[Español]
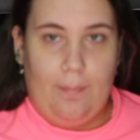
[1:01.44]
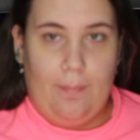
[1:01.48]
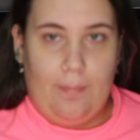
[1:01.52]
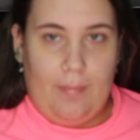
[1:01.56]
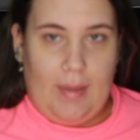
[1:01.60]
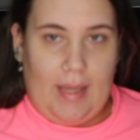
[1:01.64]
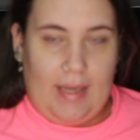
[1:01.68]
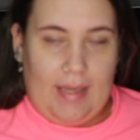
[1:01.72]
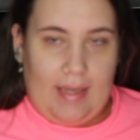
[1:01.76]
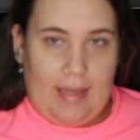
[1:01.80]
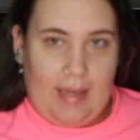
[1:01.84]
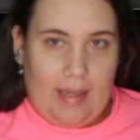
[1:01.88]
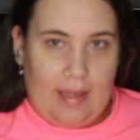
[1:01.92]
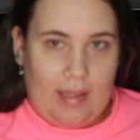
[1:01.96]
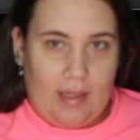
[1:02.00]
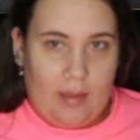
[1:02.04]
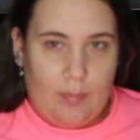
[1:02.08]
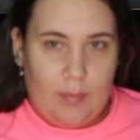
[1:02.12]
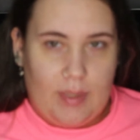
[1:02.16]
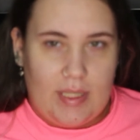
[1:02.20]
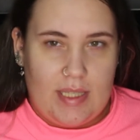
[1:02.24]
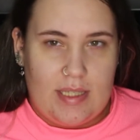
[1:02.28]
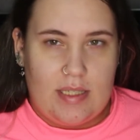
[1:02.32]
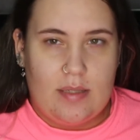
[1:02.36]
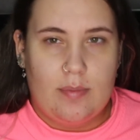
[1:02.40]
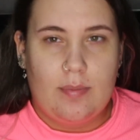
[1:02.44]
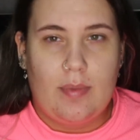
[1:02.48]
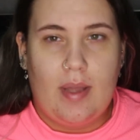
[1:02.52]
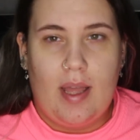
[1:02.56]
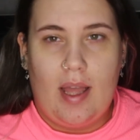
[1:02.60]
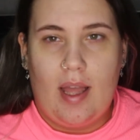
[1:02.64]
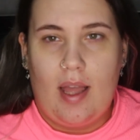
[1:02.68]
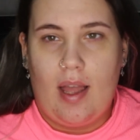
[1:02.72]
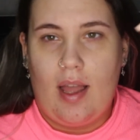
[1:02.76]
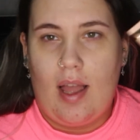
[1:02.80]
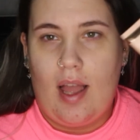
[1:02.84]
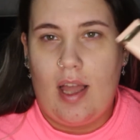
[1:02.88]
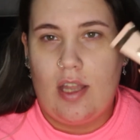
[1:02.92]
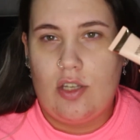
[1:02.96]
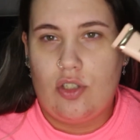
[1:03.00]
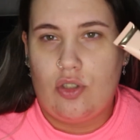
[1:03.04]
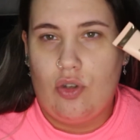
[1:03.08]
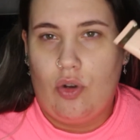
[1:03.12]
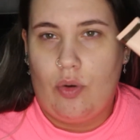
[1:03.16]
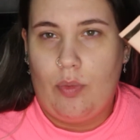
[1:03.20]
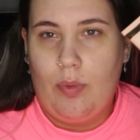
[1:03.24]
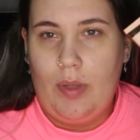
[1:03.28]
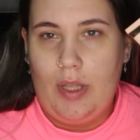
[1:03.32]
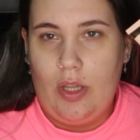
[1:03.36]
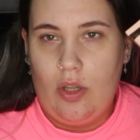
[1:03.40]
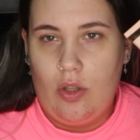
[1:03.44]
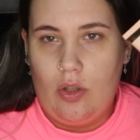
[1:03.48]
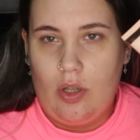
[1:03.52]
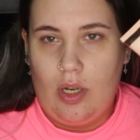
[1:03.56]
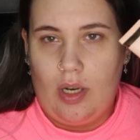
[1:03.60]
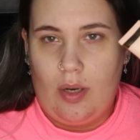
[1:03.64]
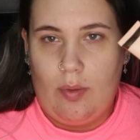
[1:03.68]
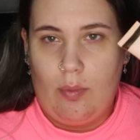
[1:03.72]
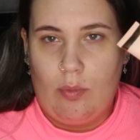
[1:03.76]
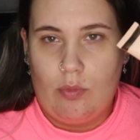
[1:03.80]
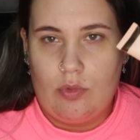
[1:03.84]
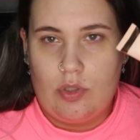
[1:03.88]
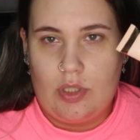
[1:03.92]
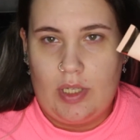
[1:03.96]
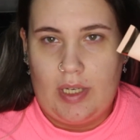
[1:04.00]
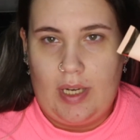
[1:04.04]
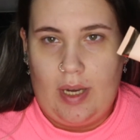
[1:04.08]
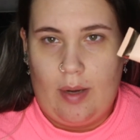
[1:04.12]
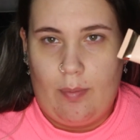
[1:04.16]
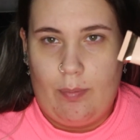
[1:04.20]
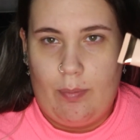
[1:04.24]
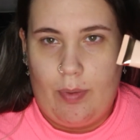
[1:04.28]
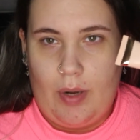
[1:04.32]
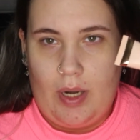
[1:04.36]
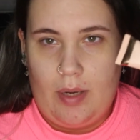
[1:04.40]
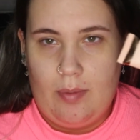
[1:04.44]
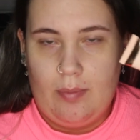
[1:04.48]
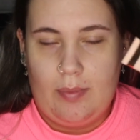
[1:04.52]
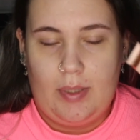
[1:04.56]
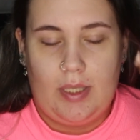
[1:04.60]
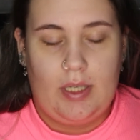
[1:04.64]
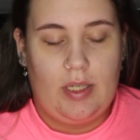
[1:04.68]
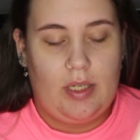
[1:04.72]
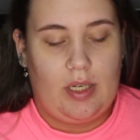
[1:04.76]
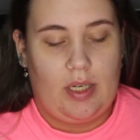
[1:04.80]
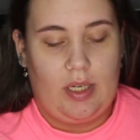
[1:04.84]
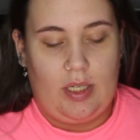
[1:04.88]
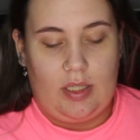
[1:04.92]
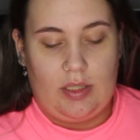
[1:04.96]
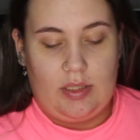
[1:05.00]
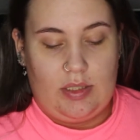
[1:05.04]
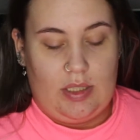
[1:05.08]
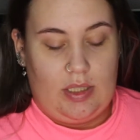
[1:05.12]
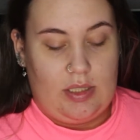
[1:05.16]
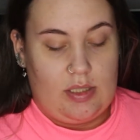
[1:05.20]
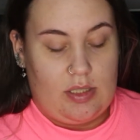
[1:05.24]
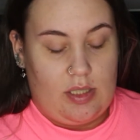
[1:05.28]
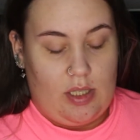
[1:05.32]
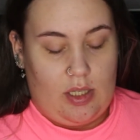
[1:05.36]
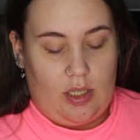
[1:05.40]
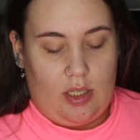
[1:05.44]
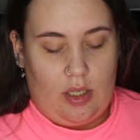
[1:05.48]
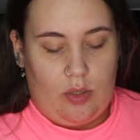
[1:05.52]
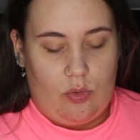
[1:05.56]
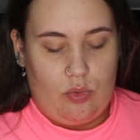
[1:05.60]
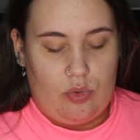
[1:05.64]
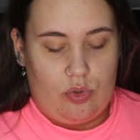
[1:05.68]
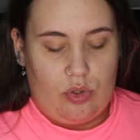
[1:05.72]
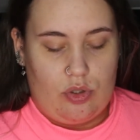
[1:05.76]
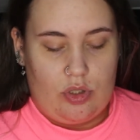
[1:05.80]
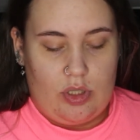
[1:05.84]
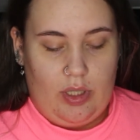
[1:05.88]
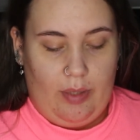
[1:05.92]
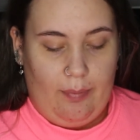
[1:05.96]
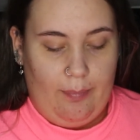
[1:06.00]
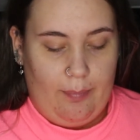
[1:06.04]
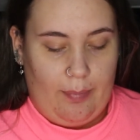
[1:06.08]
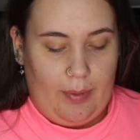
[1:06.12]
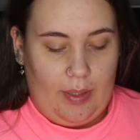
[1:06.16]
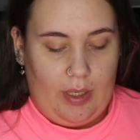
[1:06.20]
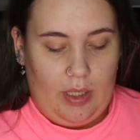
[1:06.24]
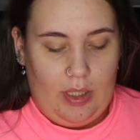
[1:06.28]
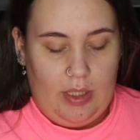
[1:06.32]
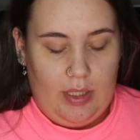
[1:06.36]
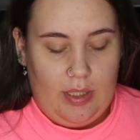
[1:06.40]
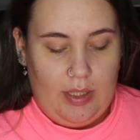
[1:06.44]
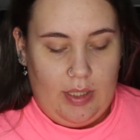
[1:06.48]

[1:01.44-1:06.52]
Vale, la crema ya se me ha absorbido. Ahora vamos a ir al primer, que es este que uso siempre.